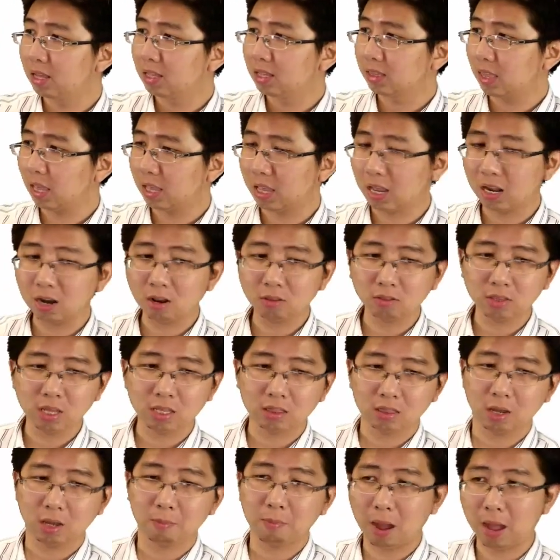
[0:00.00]
แต่เงี้ยเราติด
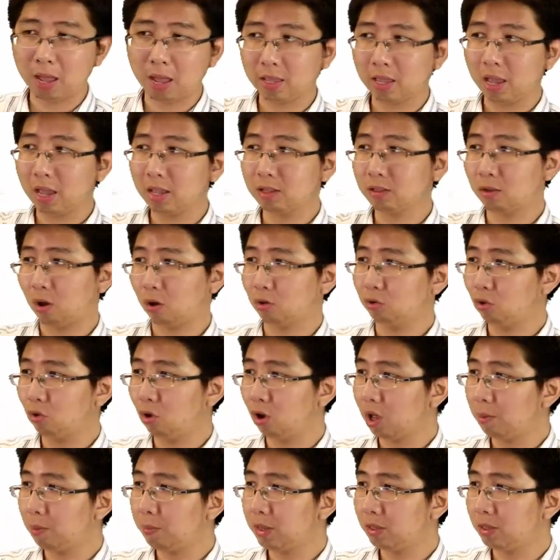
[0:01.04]
เทอร์บายแค่ 2 ตัว
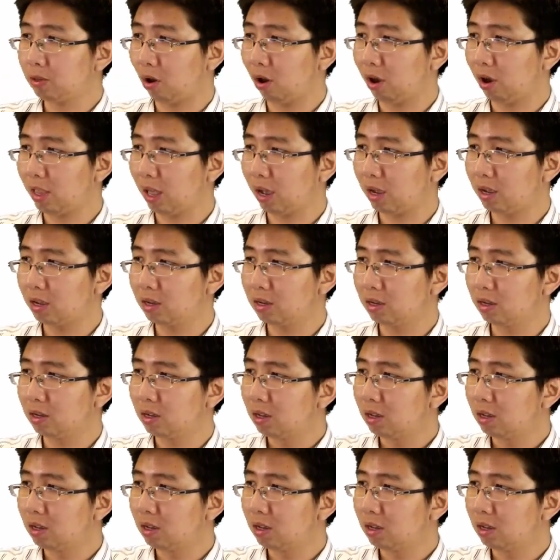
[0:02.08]
ก็มี 2 ขยักคือ